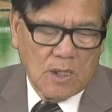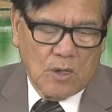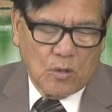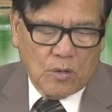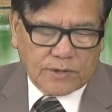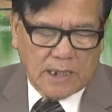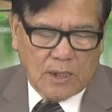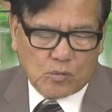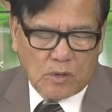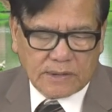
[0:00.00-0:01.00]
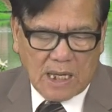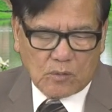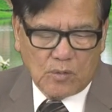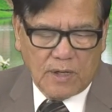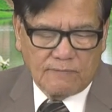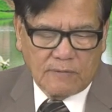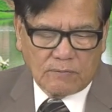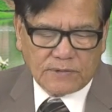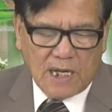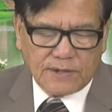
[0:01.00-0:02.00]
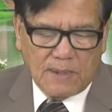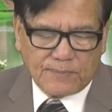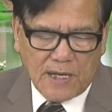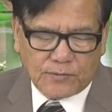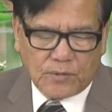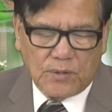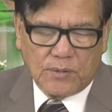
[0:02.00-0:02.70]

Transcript: Ukraine là quốc gia có nguyện vọng gia nhập NATO,